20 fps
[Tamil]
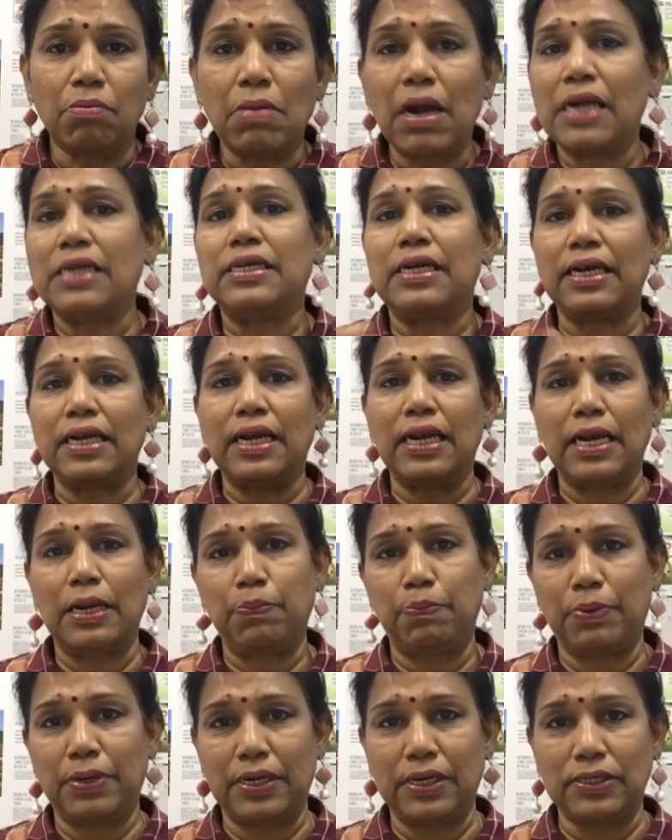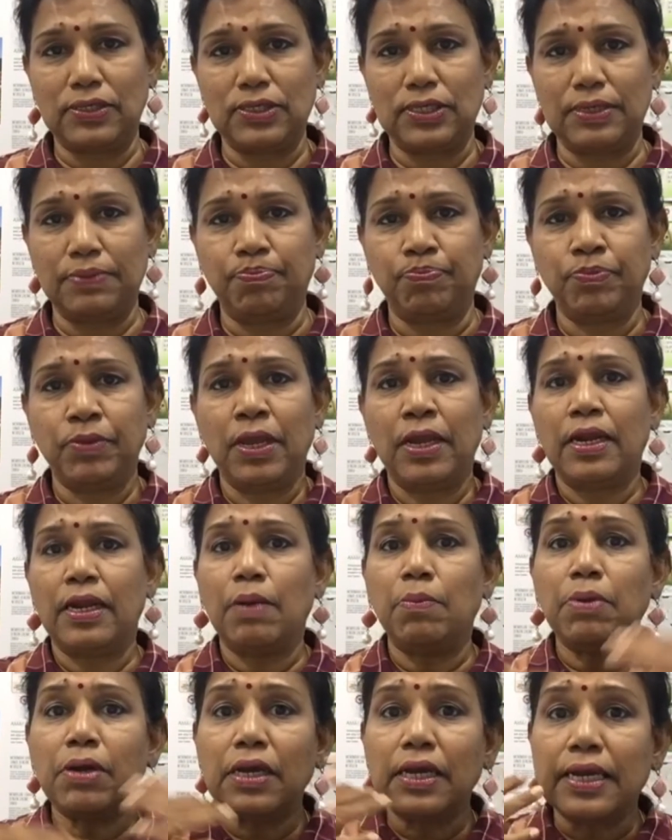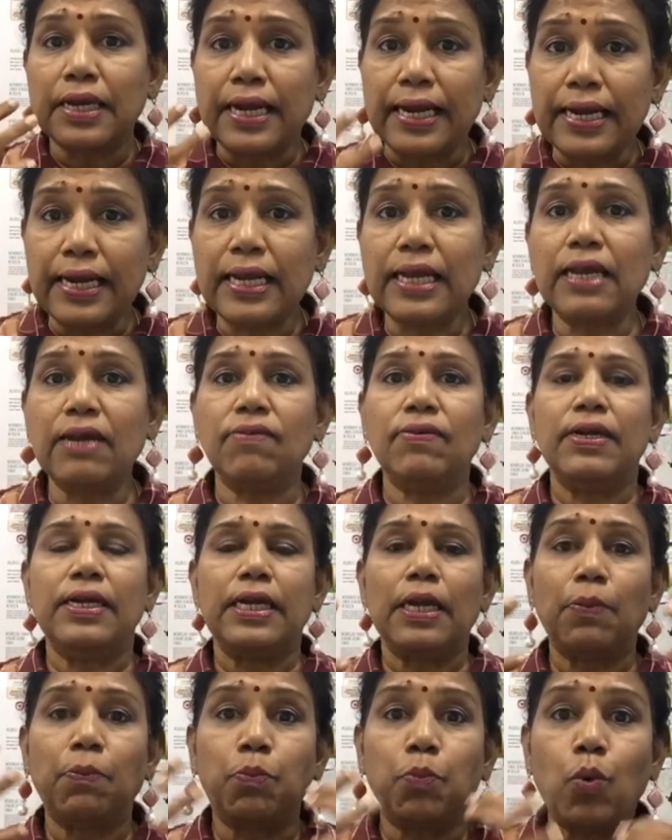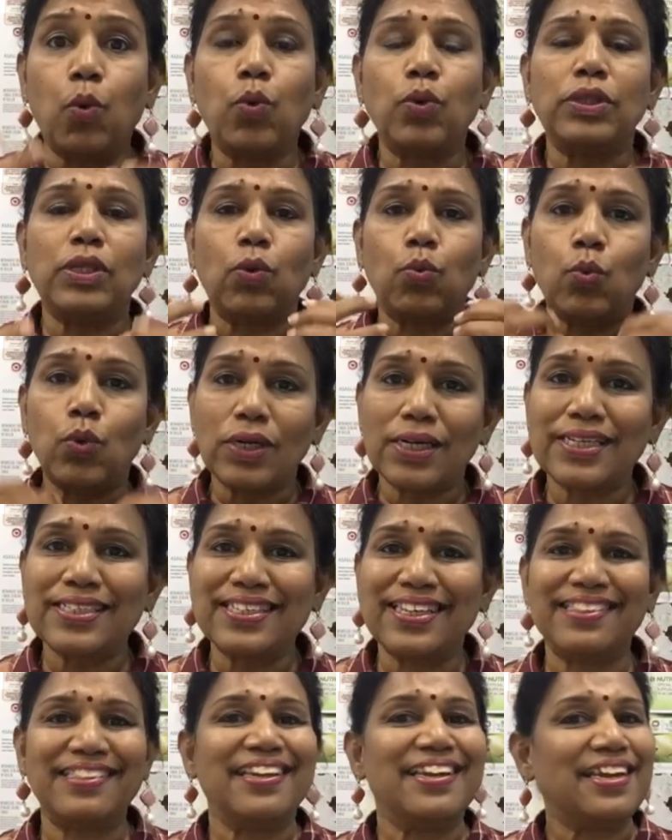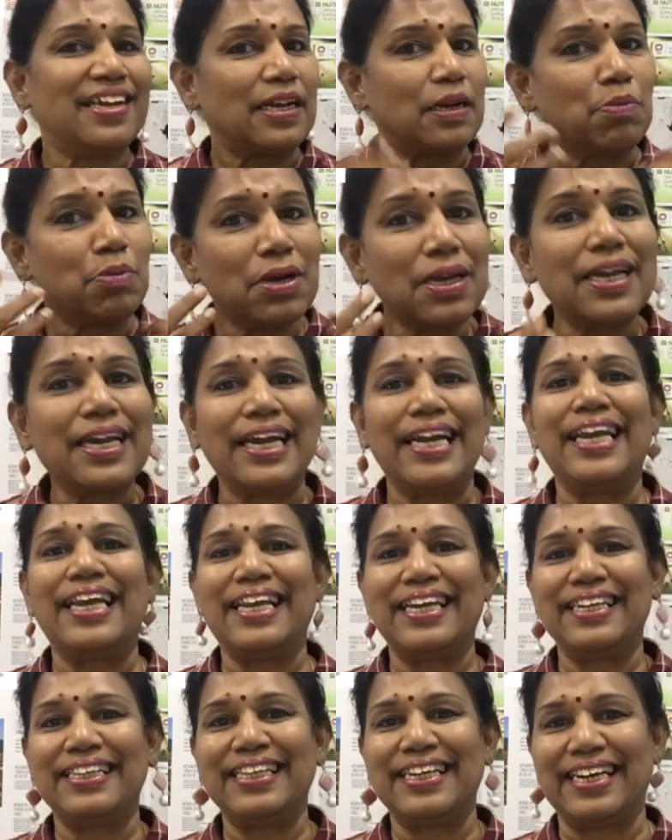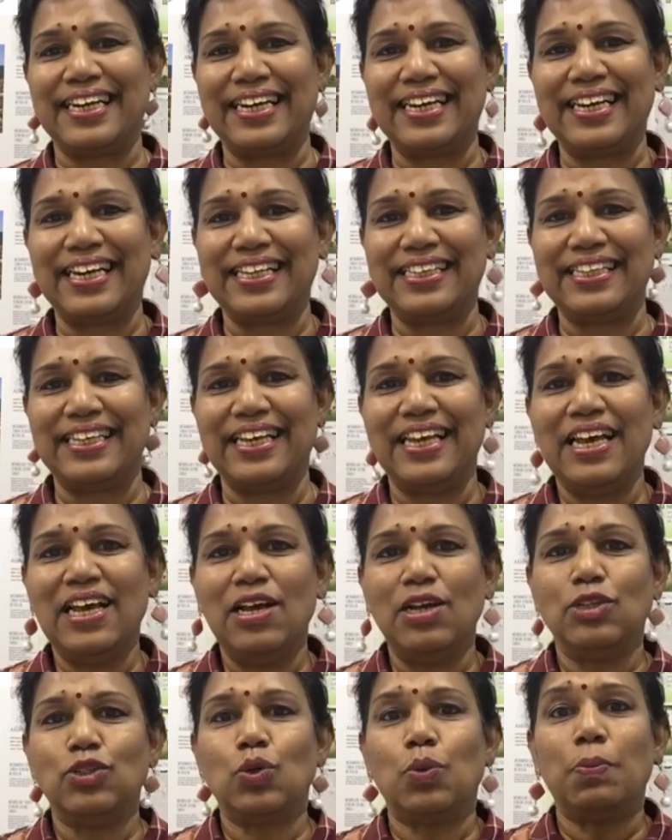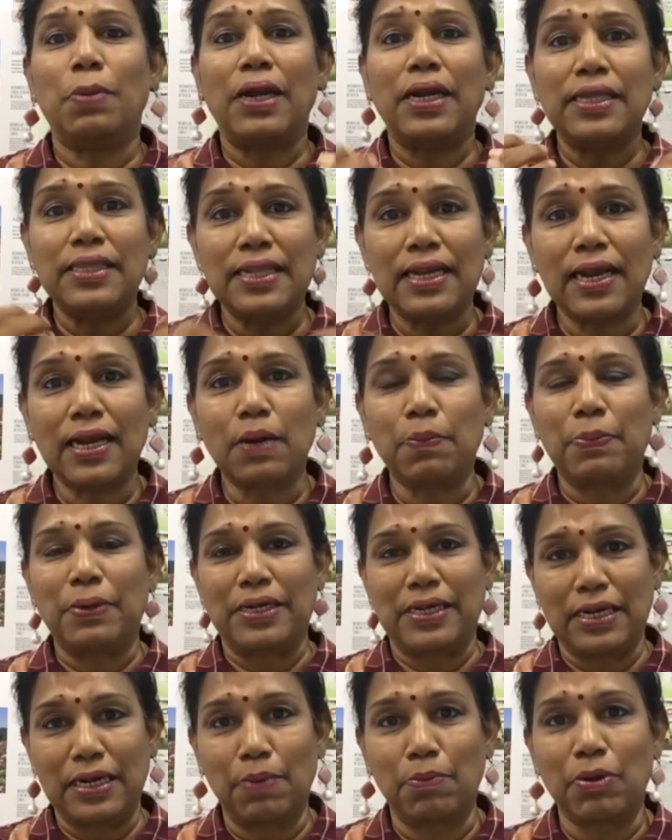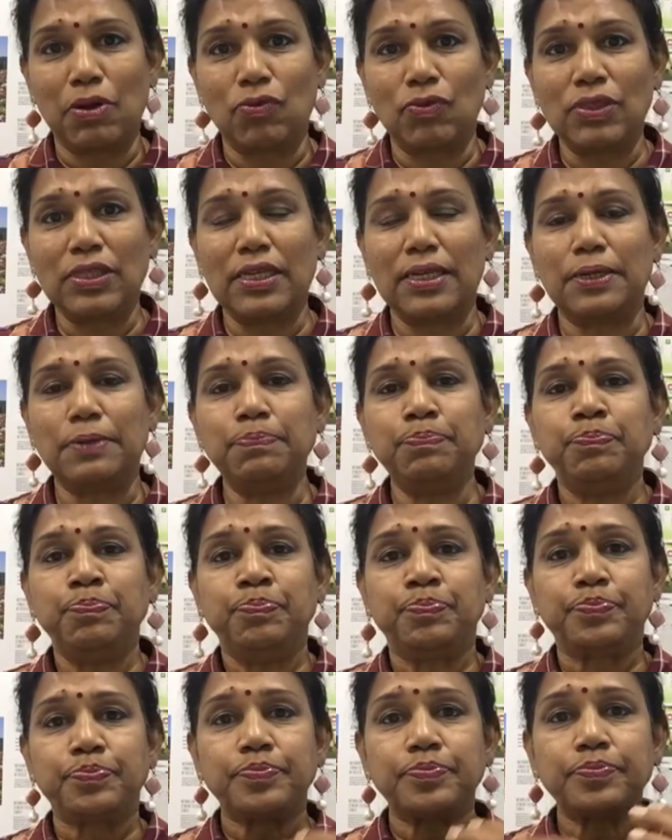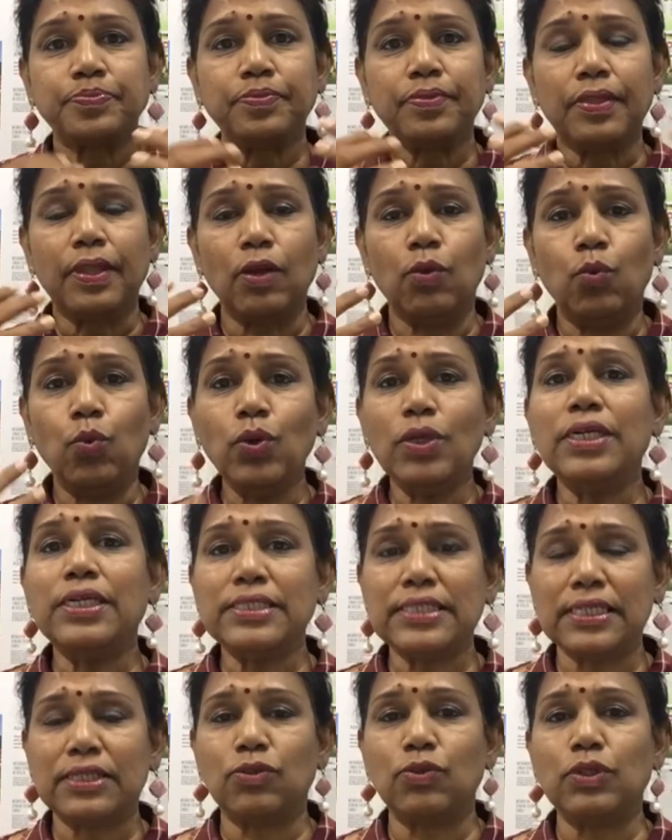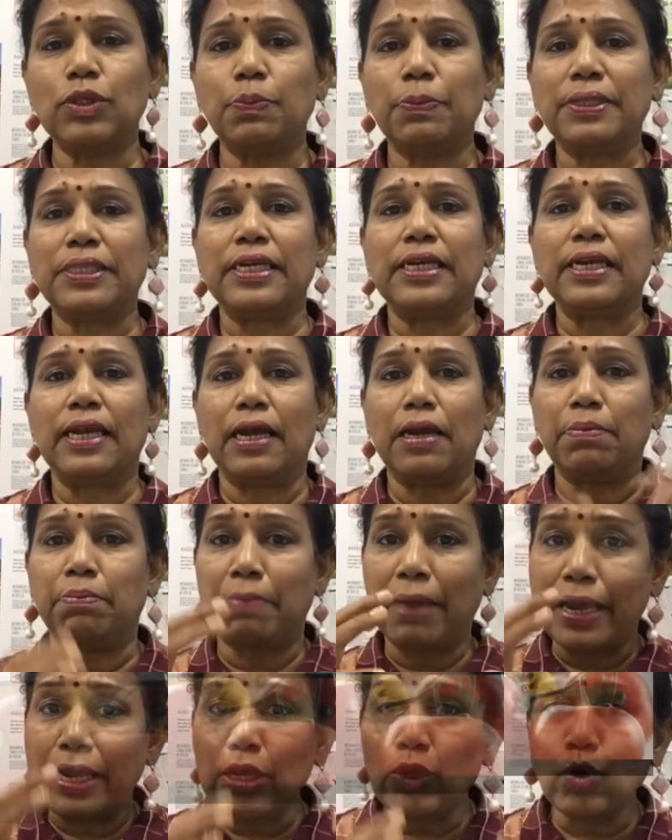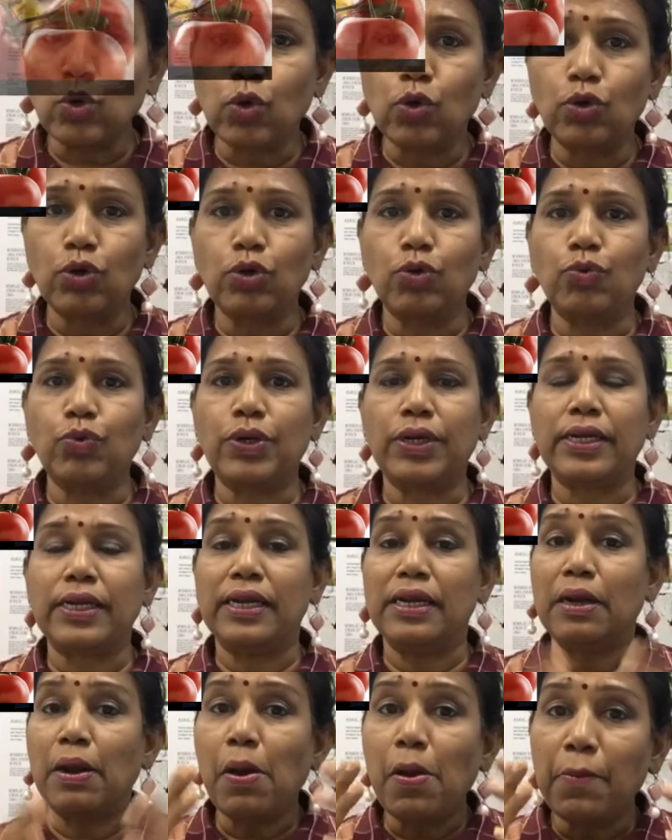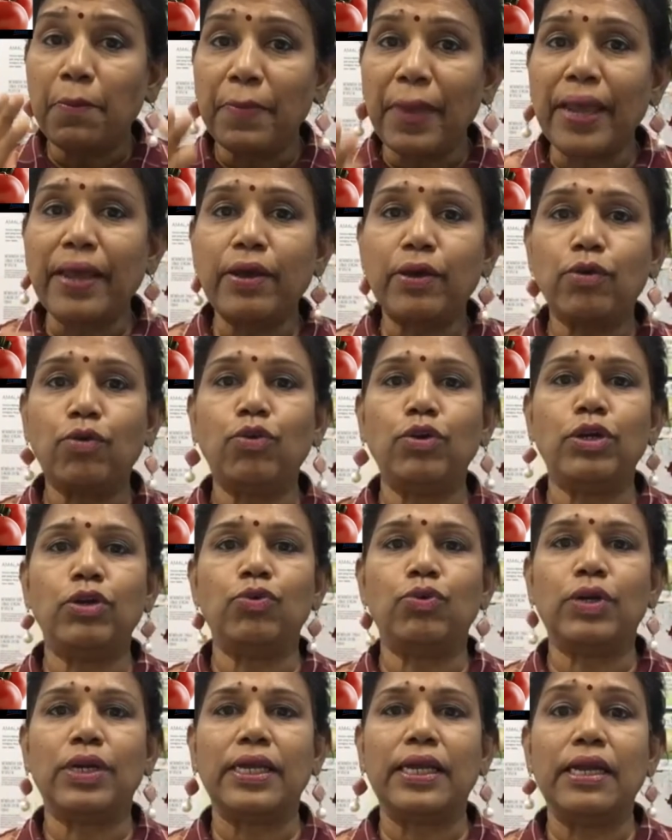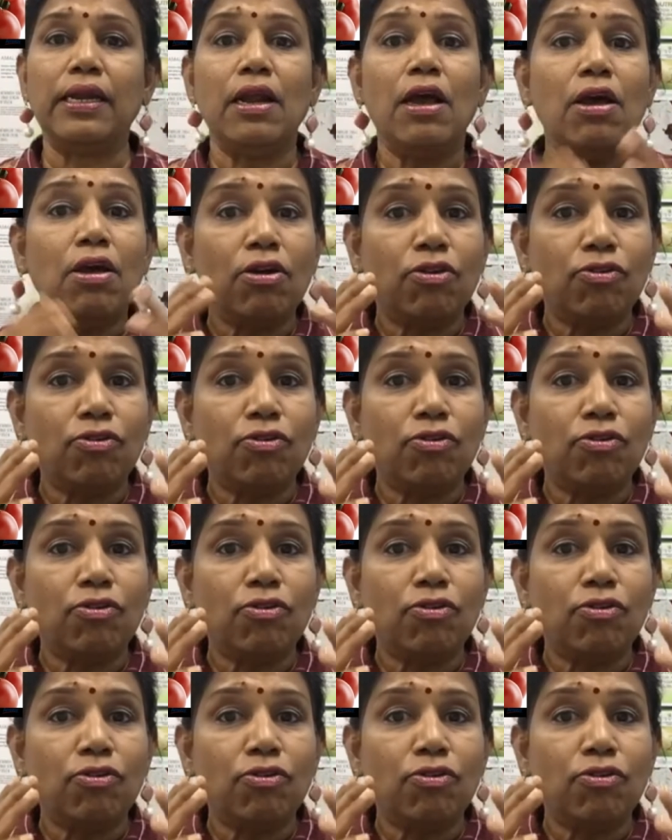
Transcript: மாற்றங்கள் ஏற்பட்டுருச்சு நமக்கு கிடைக்க வேண்டிய போதி ஊட்டச்சத்து இன்னைக்கு நமக்கு கிடைக்கிறது கிடையாது ஸோ மனிதனாகப்பட்ட நமக்கு வந்து ஊட்டச்சத்து வந்து பார்த்திங்கன்னா மைக்ரோ நியூட்ரியன் மேக்ரோ நியூட்ரியன்